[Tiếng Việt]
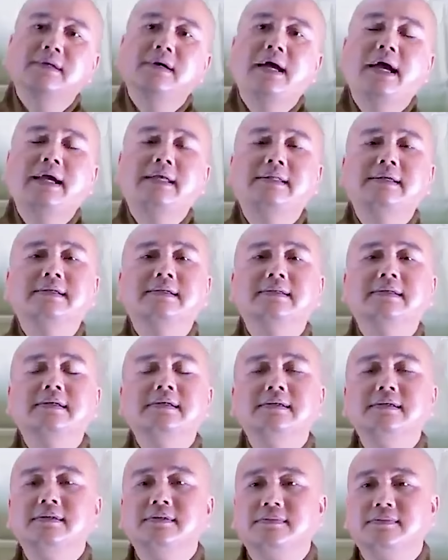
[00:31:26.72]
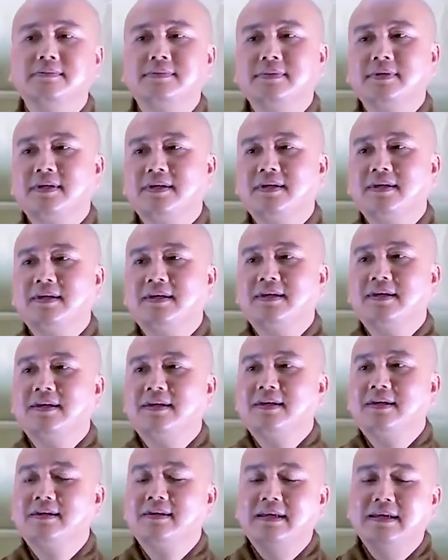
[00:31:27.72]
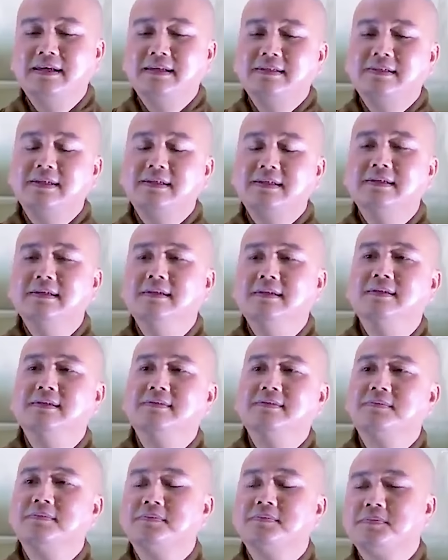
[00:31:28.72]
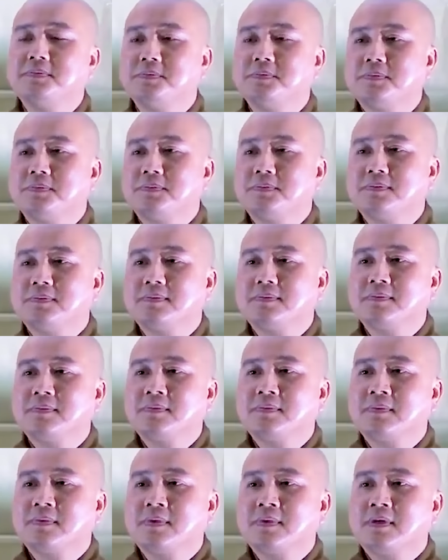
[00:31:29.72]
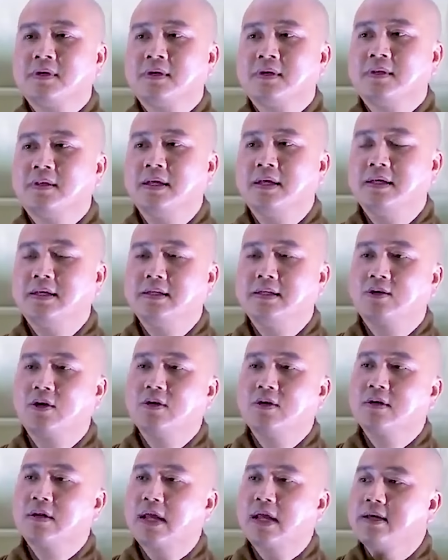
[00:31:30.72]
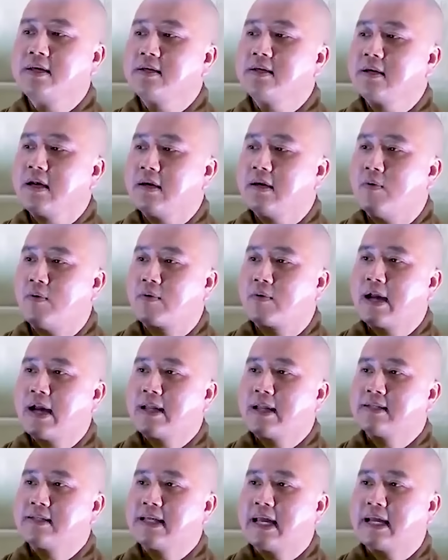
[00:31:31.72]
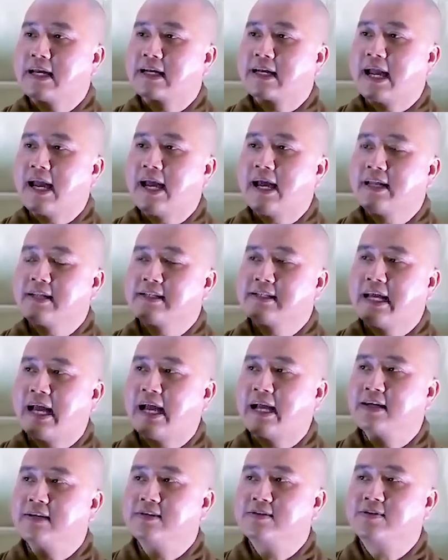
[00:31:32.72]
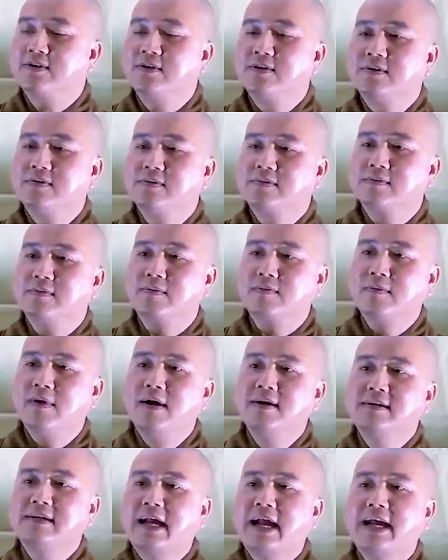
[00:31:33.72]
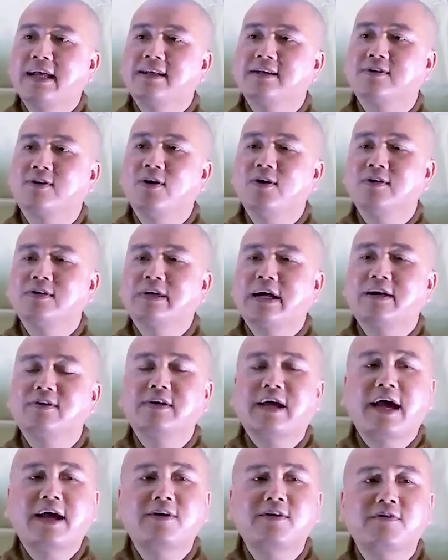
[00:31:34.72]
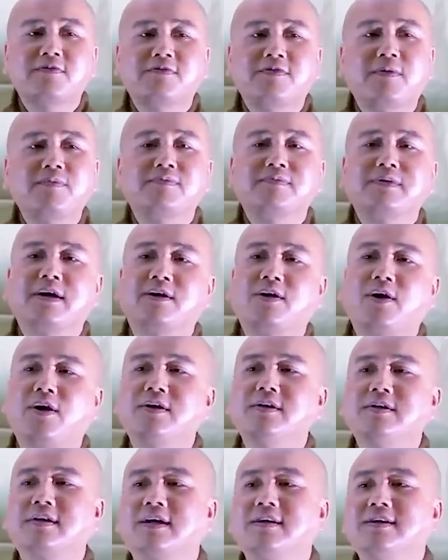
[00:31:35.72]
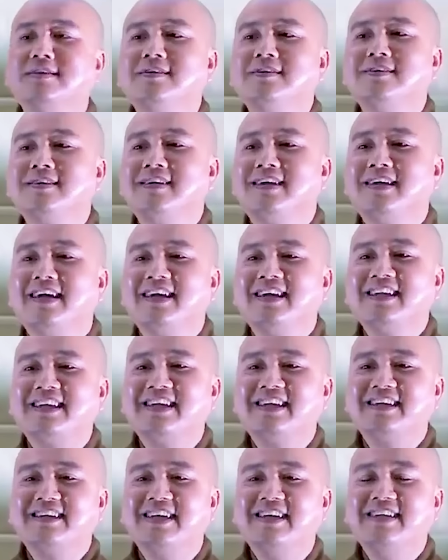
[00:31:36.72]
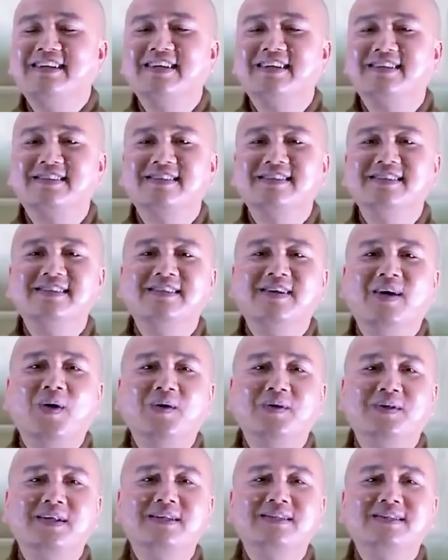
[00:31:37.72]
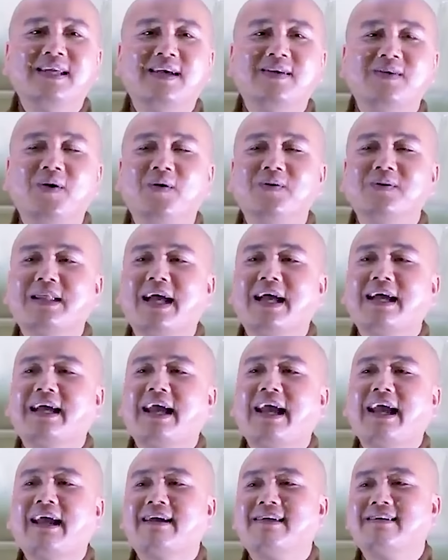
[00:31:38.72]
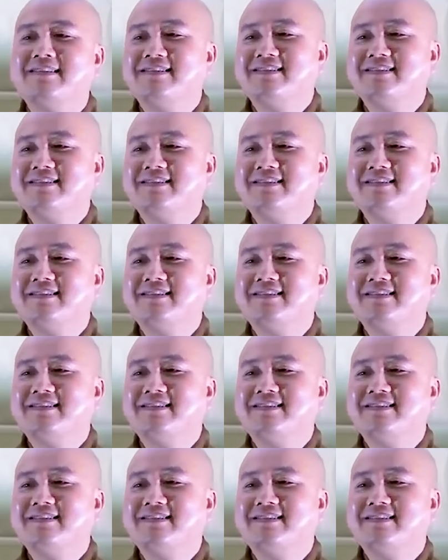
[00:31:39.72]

có hai thiền sư đi trên đường, thì con thấy một cái anh chài cá, anh chài được con một mớ cá, thì có một con cá nó phốc ra khỏi được cái lưới. Thì vị thiền sư ngồi trên xe vỗ tay khen.